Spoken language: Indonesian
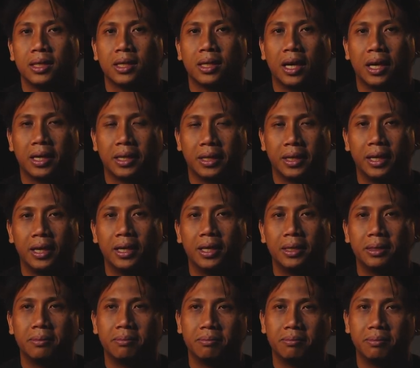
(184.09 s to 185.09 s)

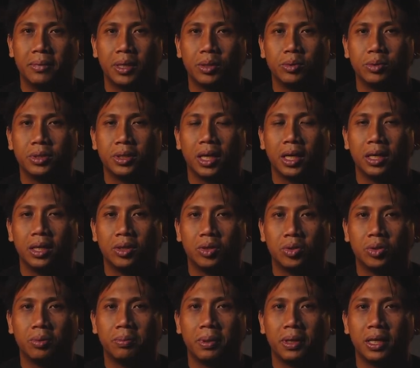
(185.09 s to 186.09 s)
Karena manusia
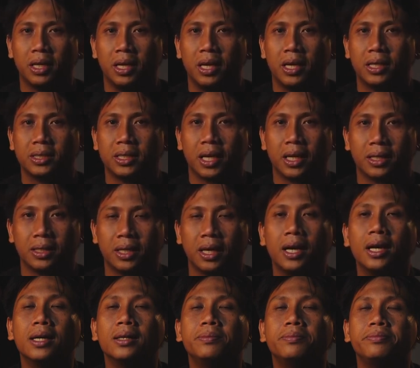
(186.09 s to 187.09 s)
itu pada
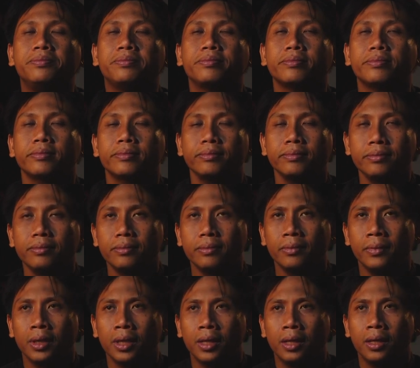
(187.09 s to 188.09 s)
dasarnya
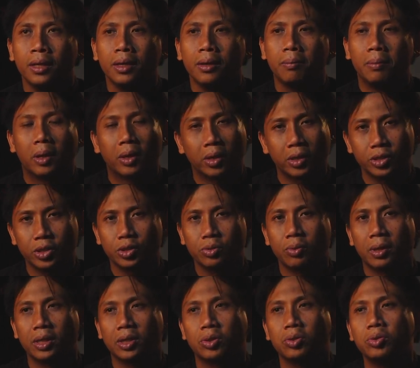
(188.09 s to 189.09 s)
melakukan
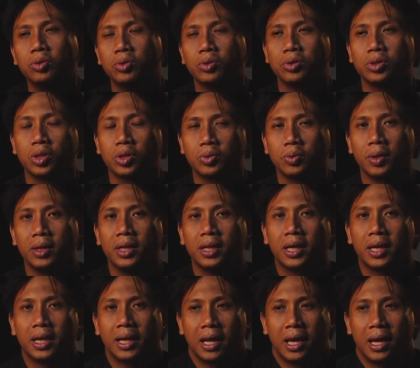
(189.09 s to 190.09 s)
sesuatu sesuai
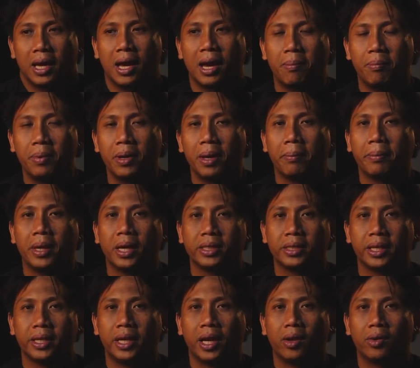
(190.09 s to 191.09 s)
dengan apa yang
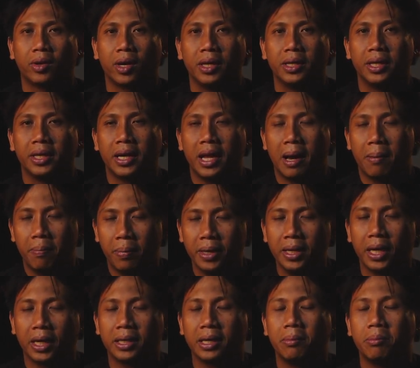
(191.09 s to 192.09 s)
biasa dilakukan dan apa
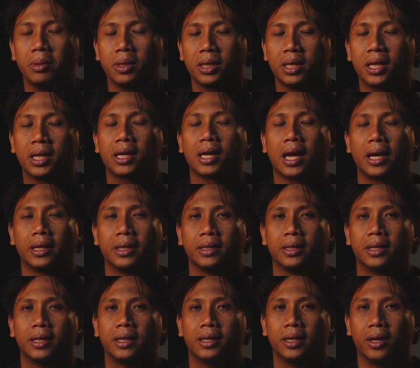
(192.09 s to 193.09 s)
yang dia pikirkan.
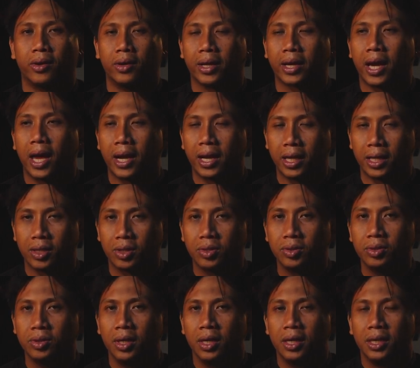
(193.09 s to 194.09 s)
Nah, oleh karena
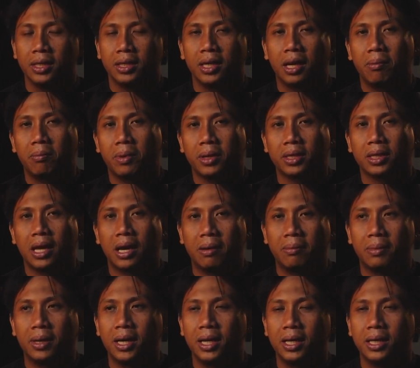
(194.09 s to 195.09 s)
itu, yang
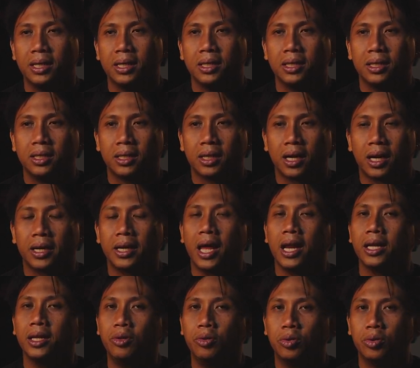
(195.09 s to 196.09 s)
pertama
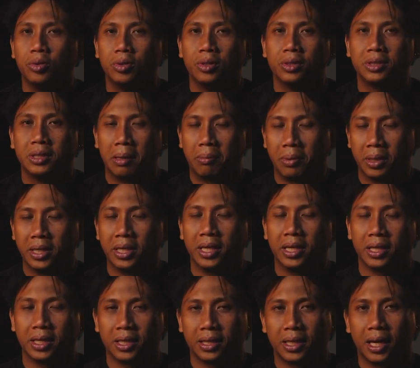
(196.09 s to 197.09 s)
kenali dulu siapa
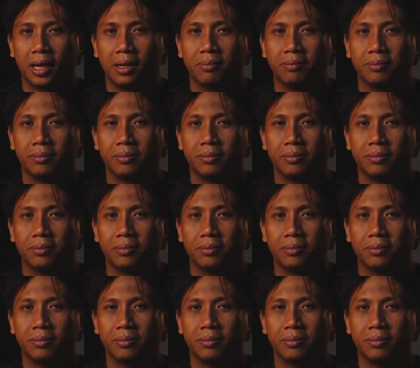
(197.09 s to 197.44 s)
diri kita.